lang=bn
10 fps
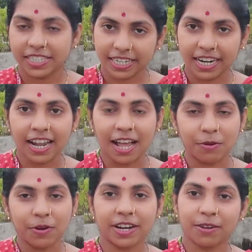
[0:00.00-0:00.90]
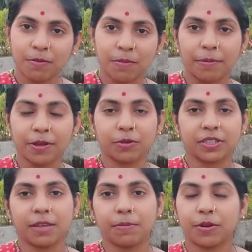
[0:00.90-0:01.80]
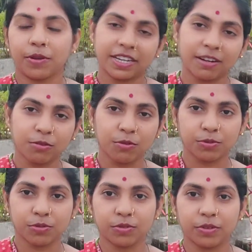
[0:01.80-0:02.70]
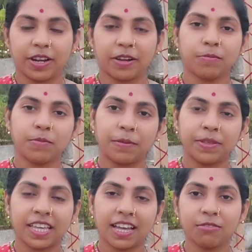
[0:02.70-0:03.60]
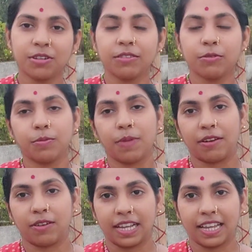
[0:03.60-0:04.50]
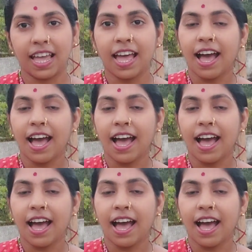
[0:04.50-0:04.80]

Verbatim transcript: সেটা না করে এরকম ভাবে করতেই পারো এটাও খুব সুন্দর এরকম ভাবে দেওয়াটাও খুব ভালো লাগে